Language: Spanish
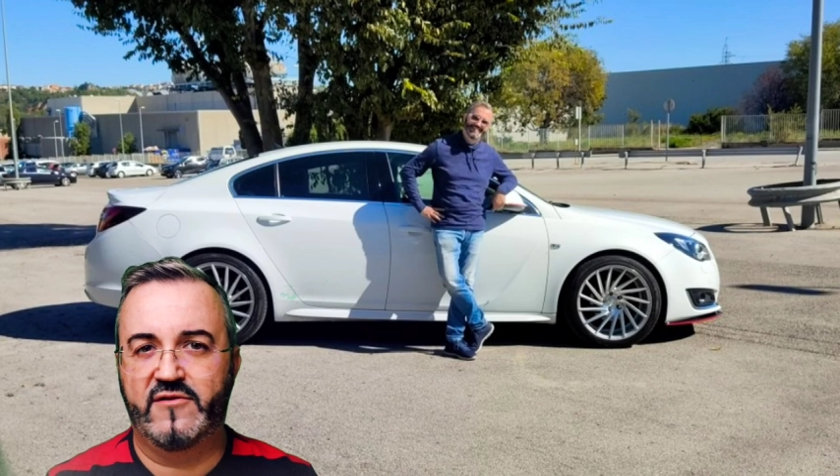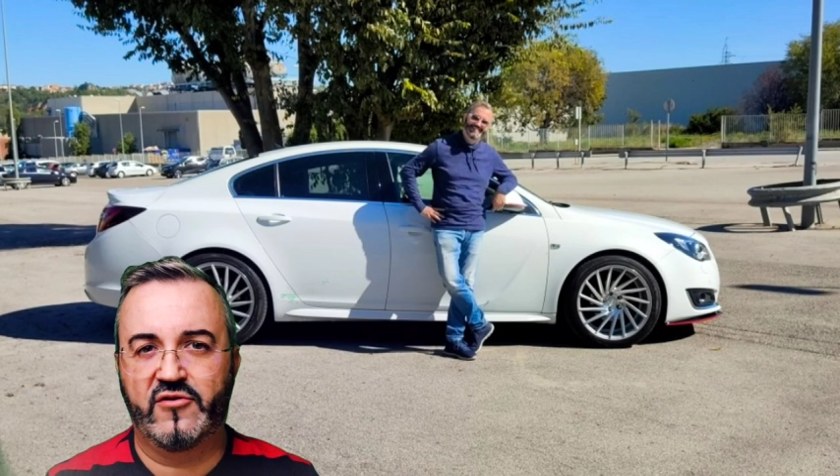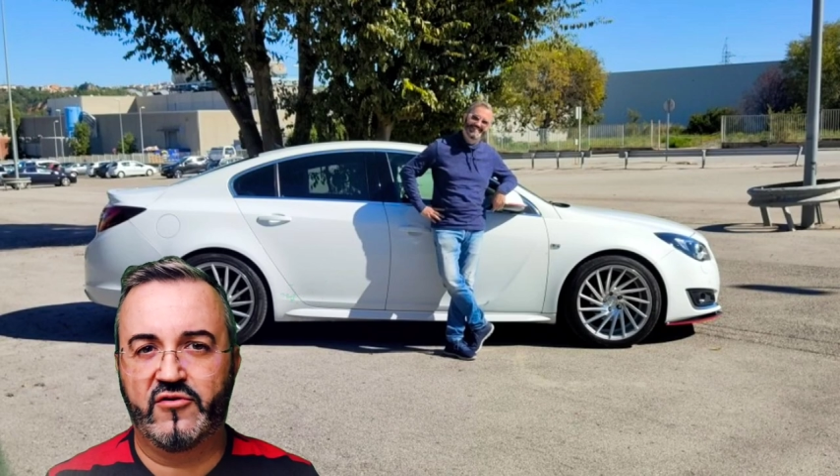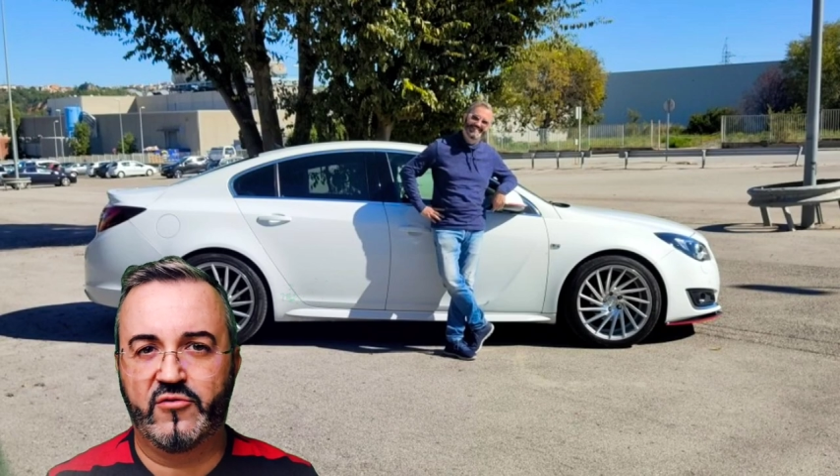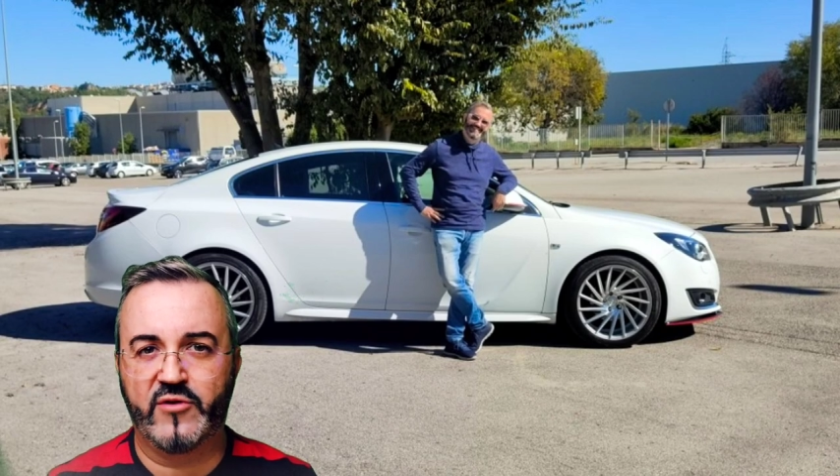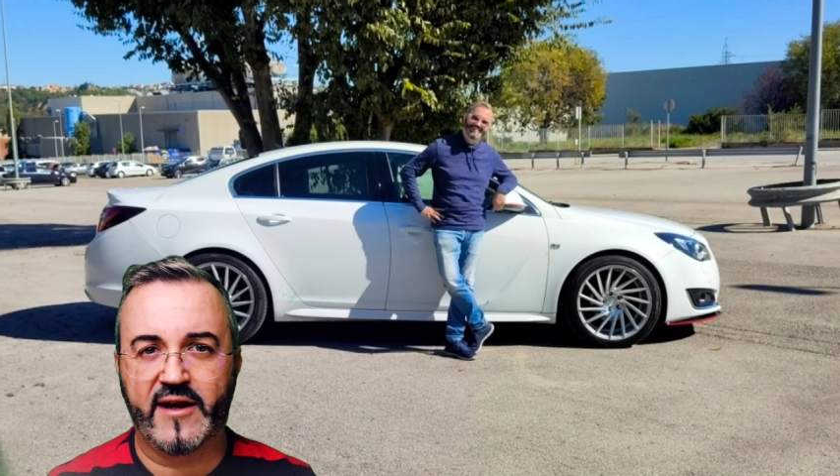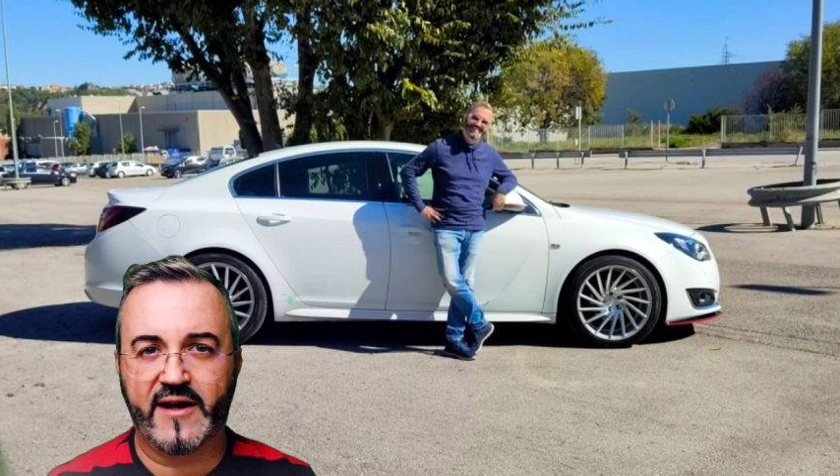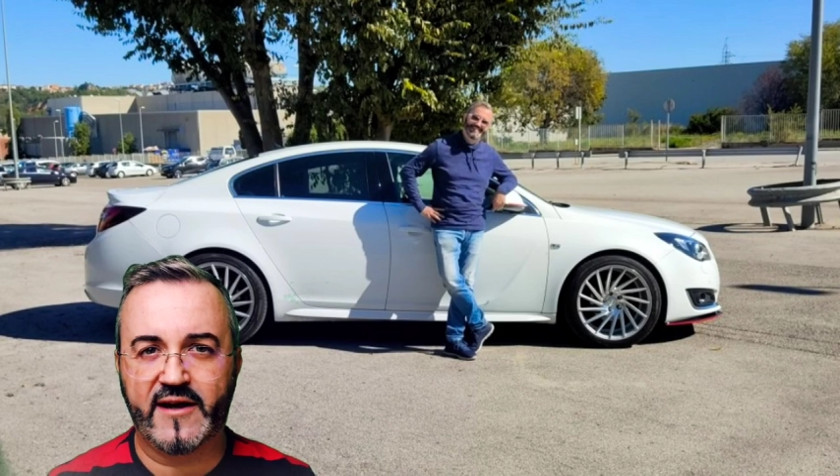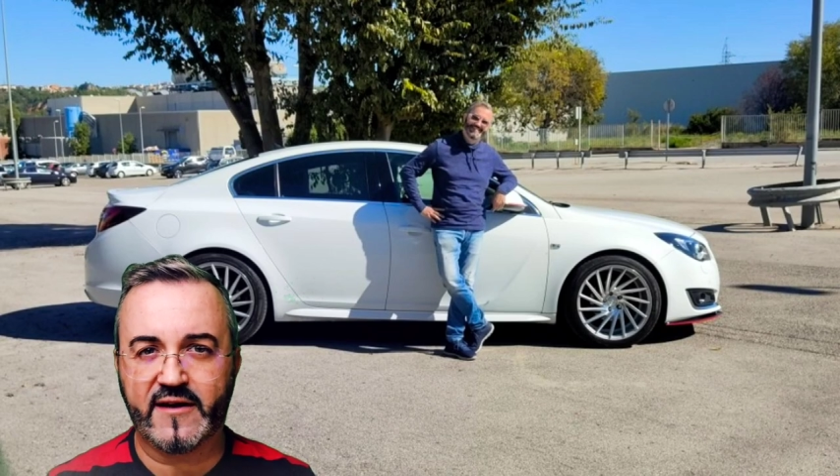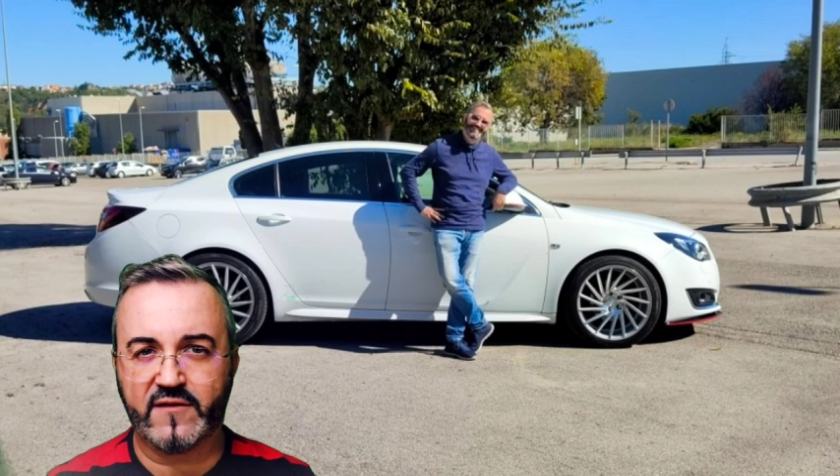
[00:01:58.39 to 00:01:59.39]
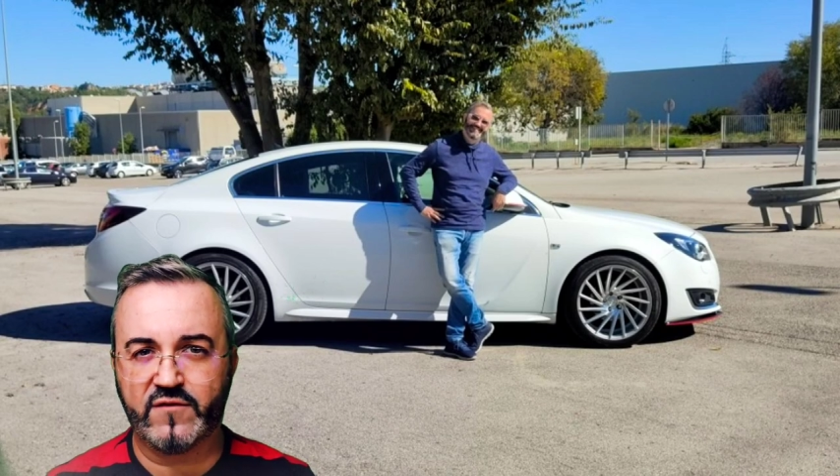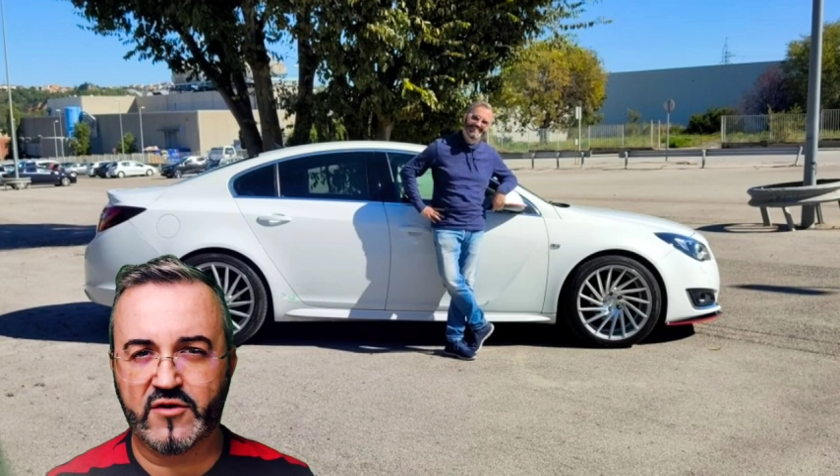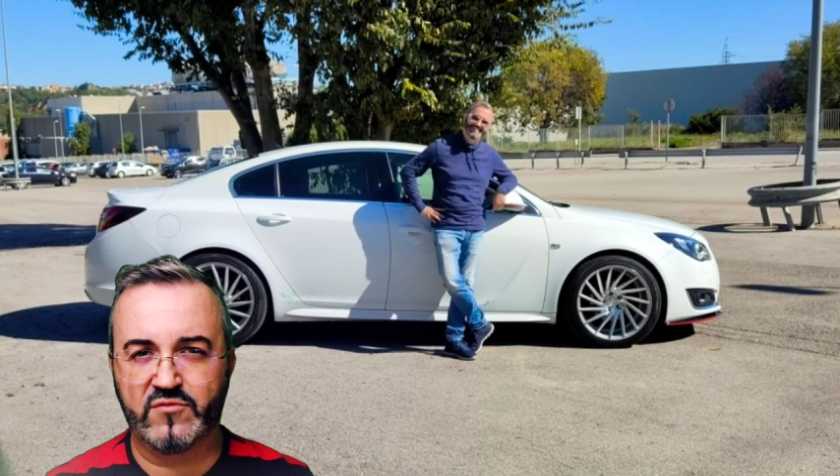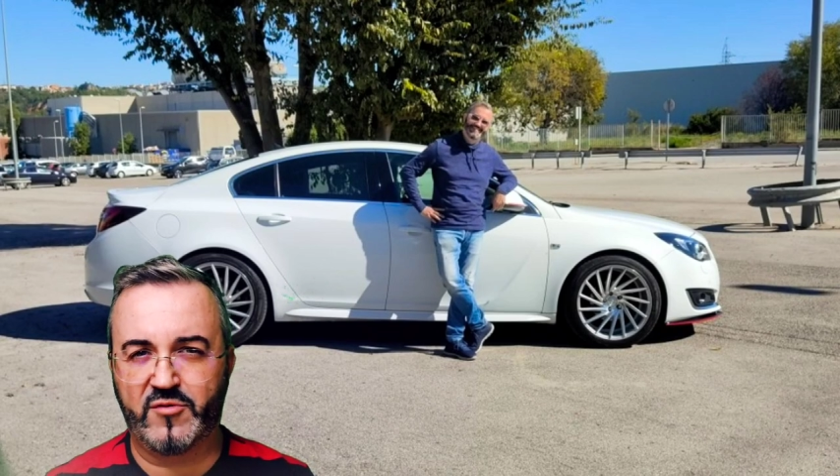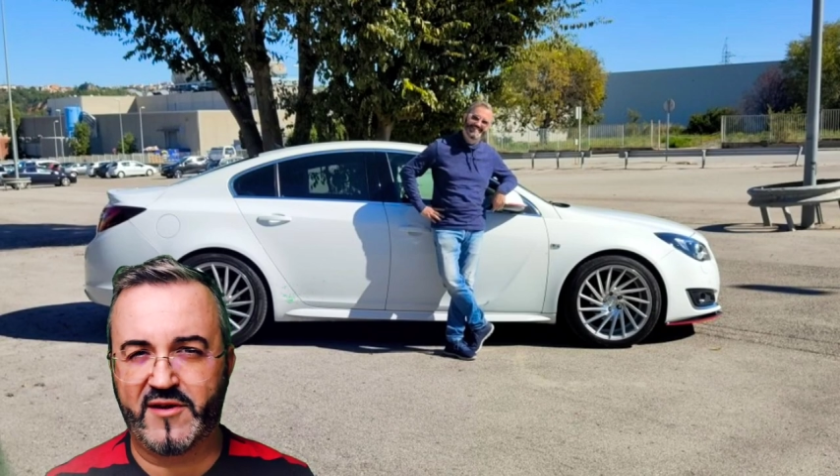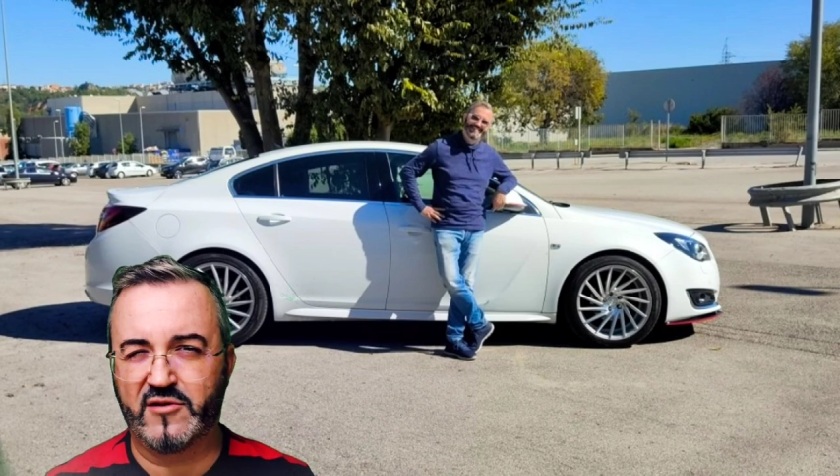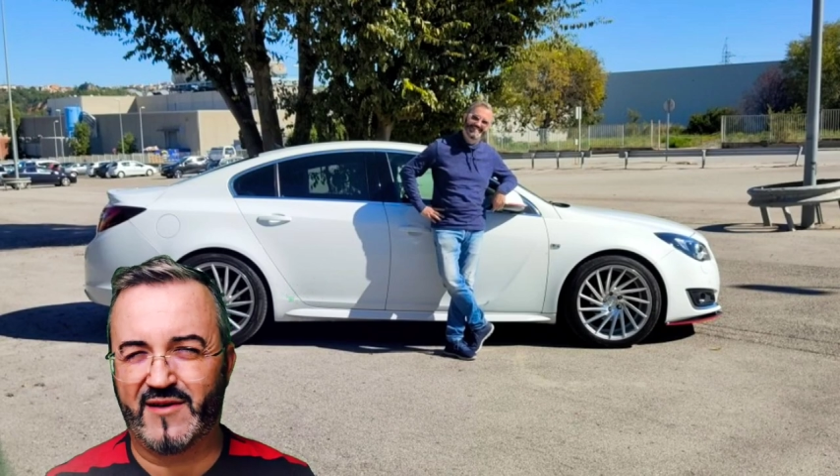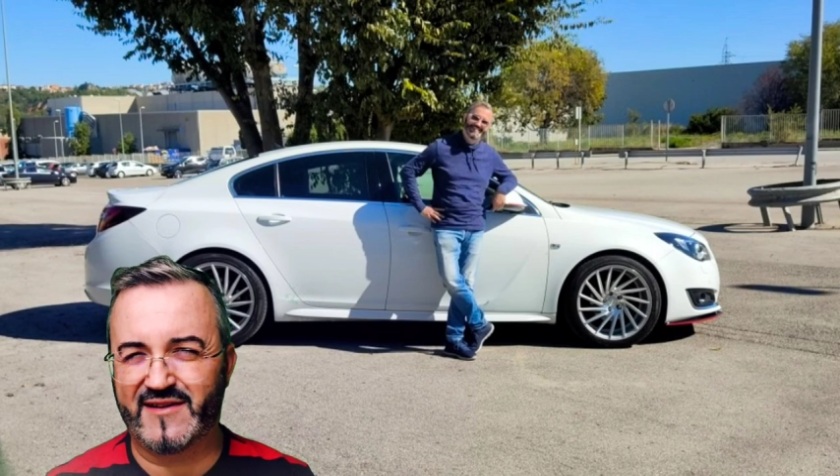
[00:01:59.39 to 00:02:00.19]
No lo voy a negar que fue un momento